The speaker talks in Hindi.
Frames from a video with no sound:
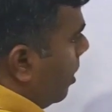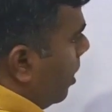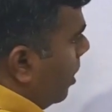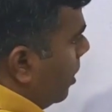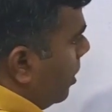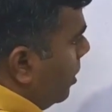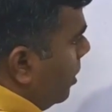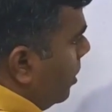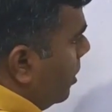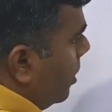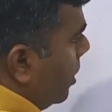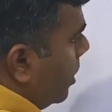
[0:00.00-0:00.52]

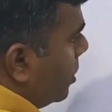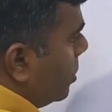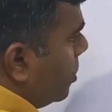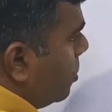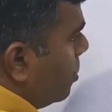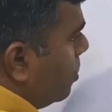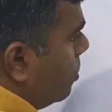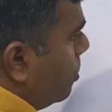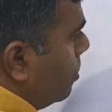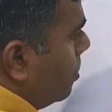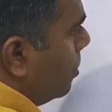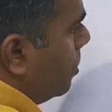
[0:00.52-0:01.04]
होगा ई
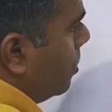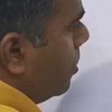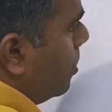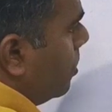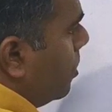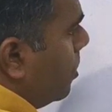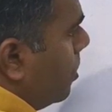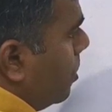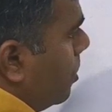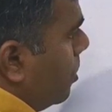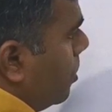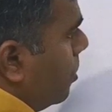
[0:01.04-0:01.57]
रेस टू
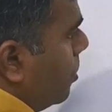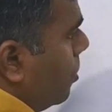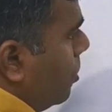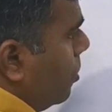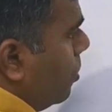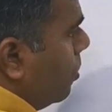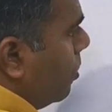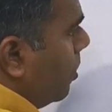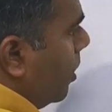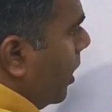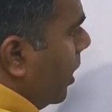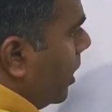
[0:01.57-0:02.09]

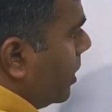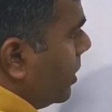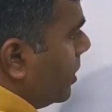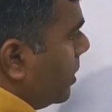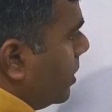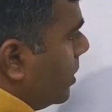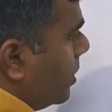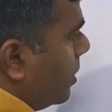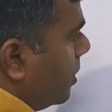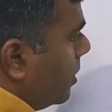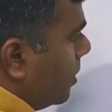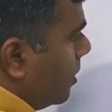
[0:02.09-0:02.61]
टू
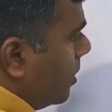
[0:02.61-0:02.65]
एक्स